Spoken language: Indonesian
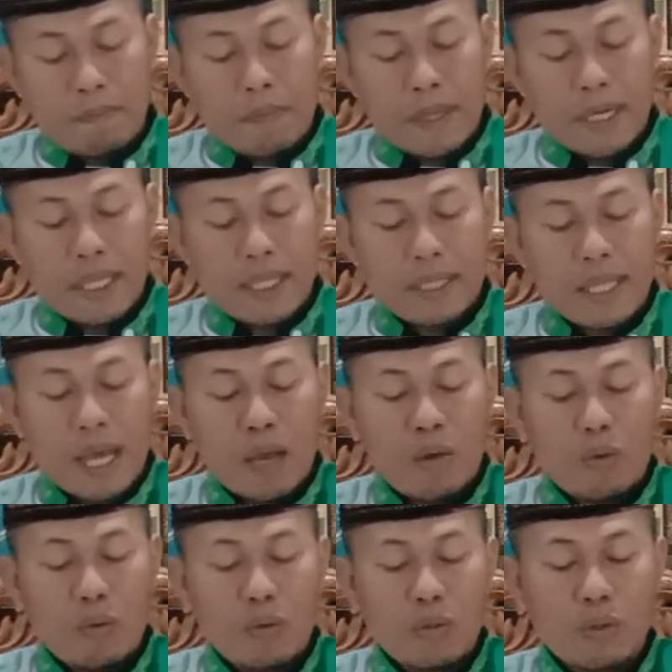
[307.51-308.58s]

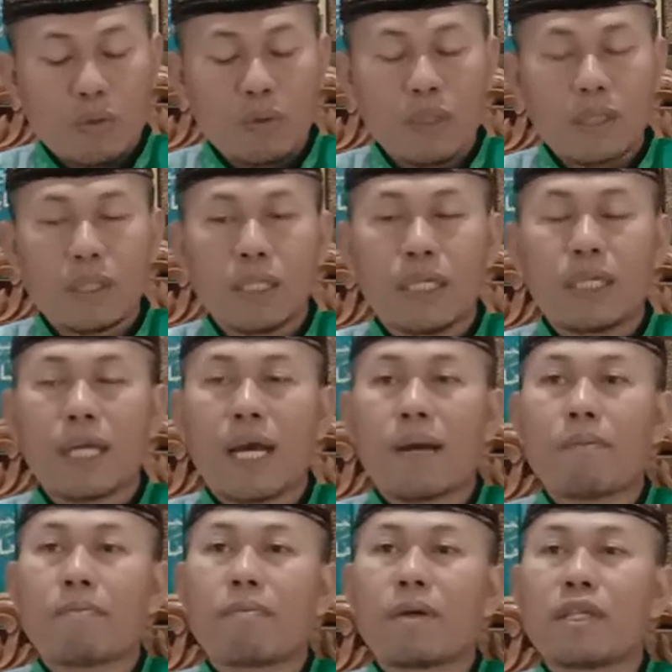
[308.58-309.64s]
perintah untuk
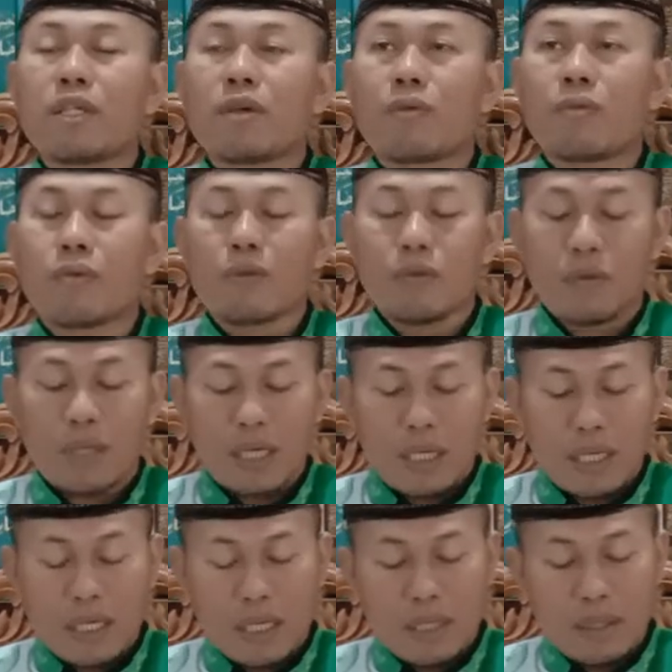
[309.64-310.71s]
tidak
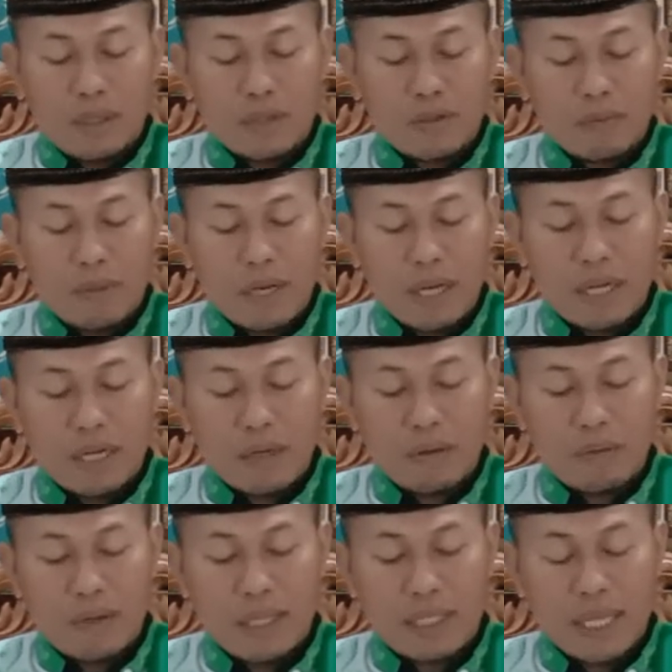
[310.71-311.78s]
menyekutukan Allah
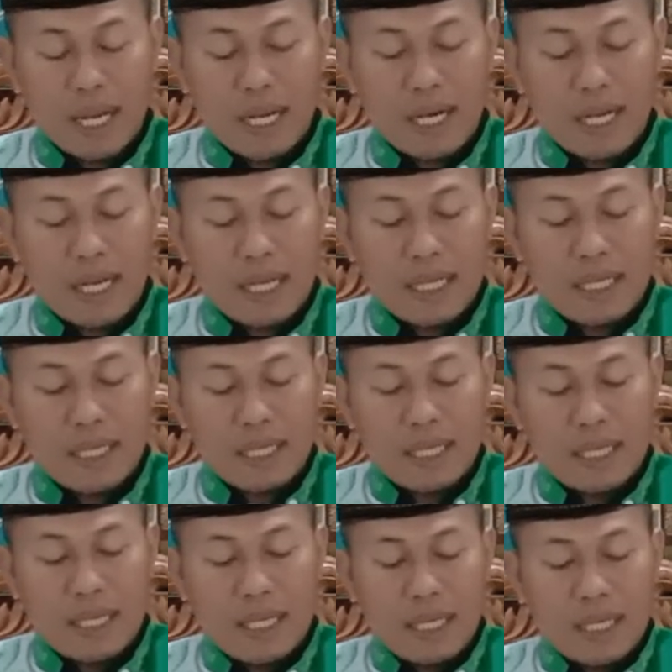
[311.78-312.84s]
Subhanahu wa taala.
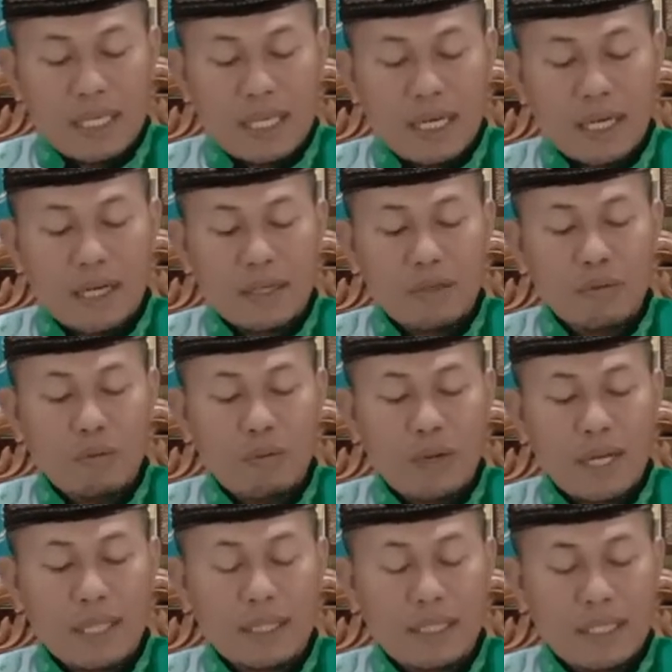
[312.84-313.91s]
Yang
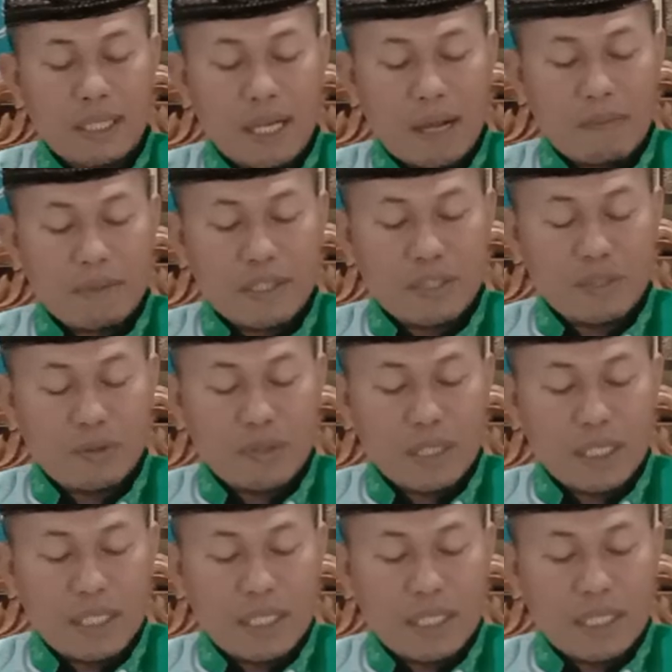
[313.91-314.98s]
kedua tidak
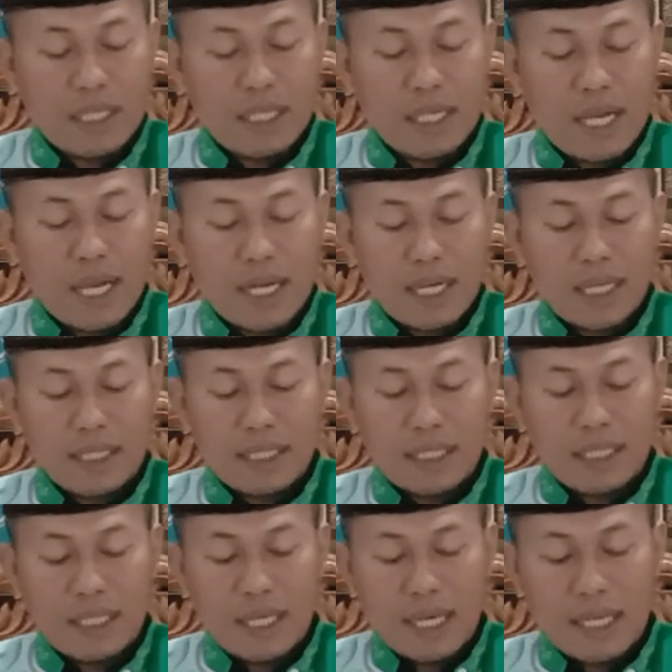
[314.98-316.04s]
mencuri, yang
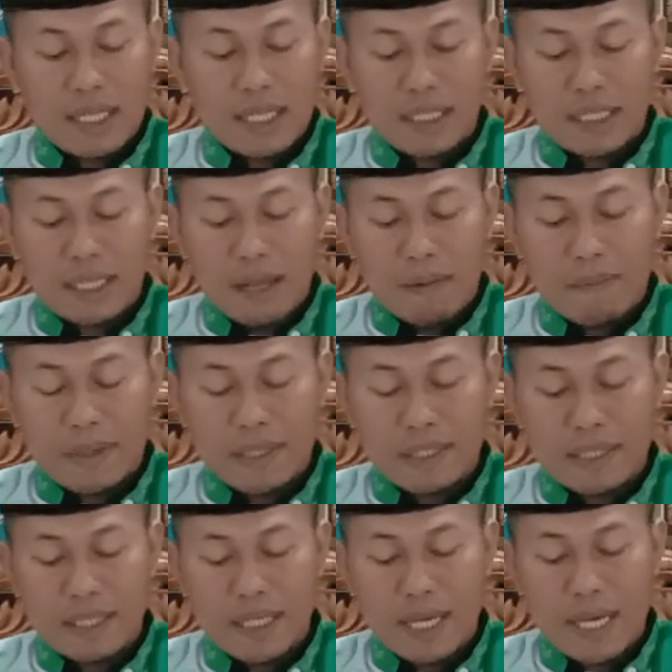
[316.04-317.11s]
ketiga tidak
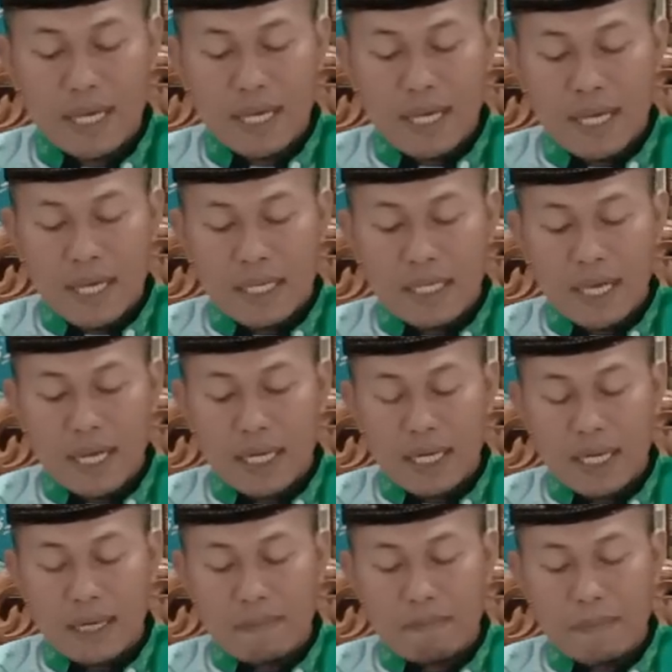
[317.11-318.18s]
berzina,
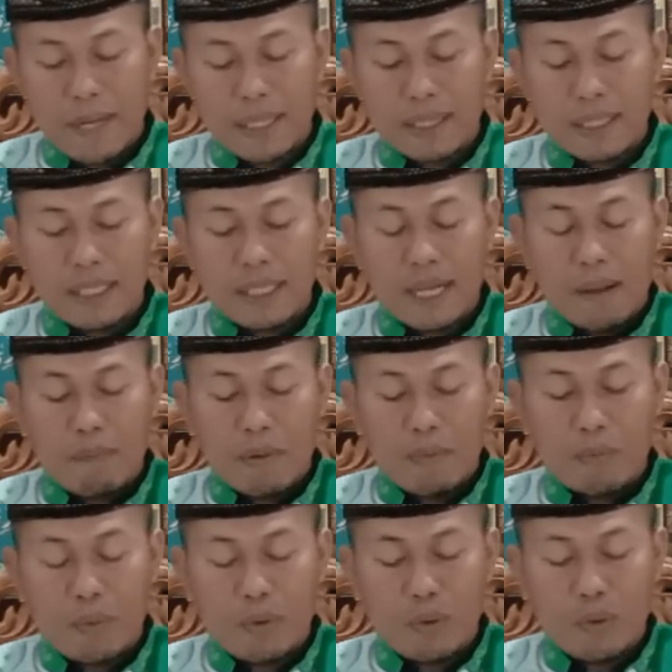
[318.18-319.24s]
yang keempat tidak
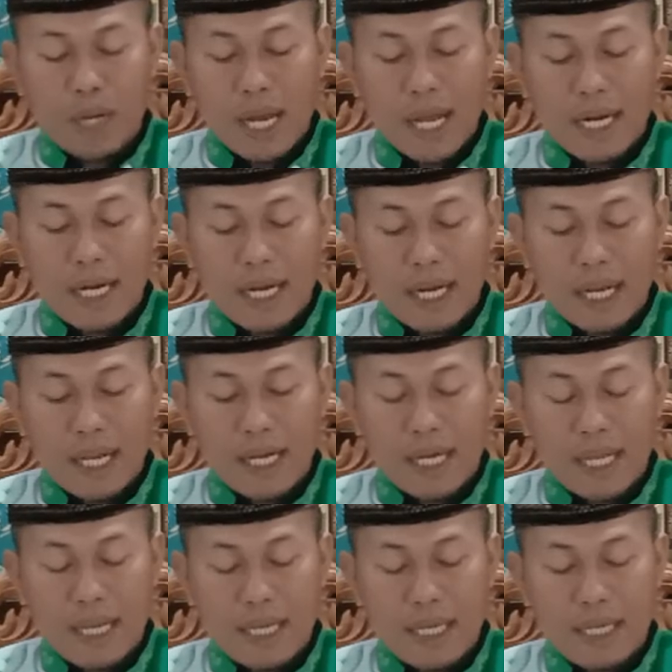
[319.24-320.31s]
membunuh
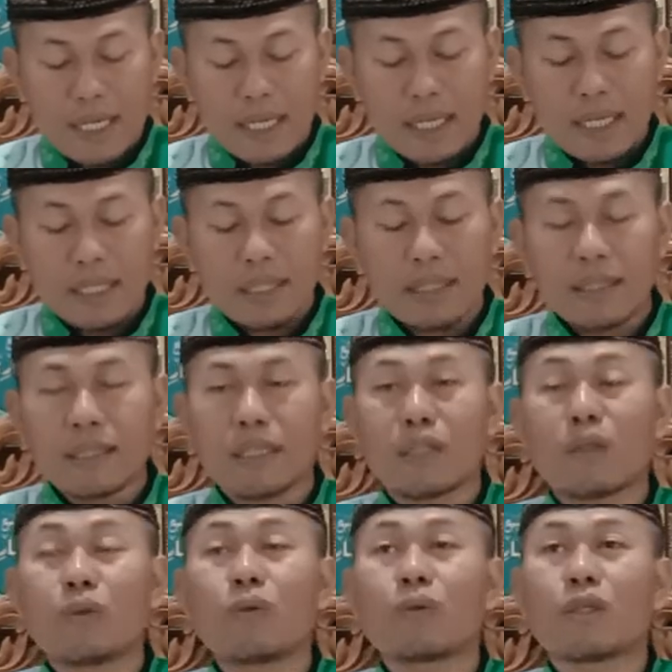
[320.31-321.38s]
anak-anak,
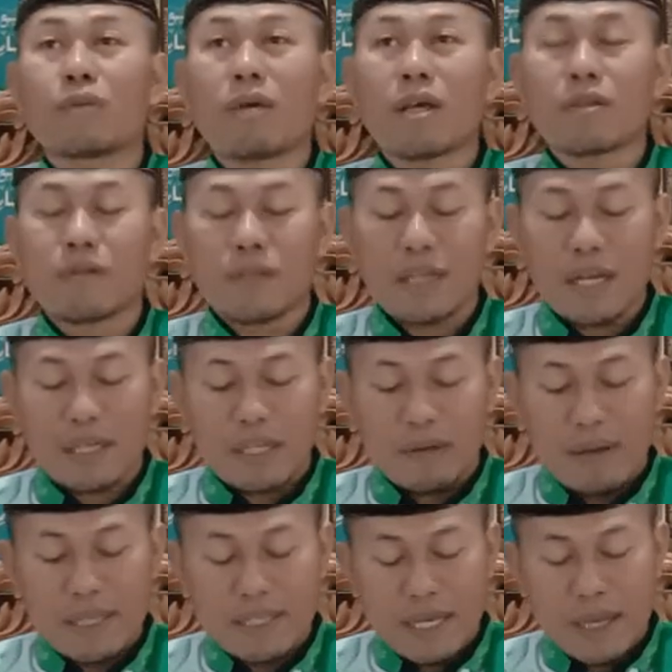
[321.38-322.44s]
tentu termasuk yang
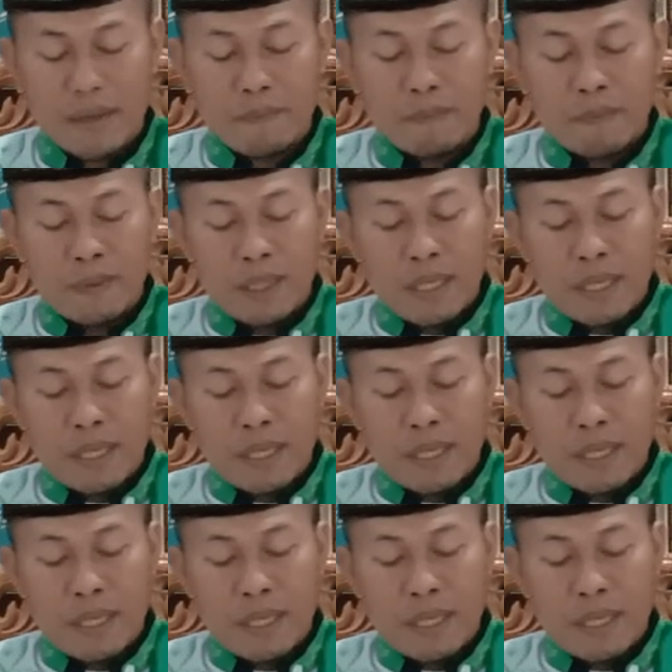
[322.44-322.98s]
dewasa.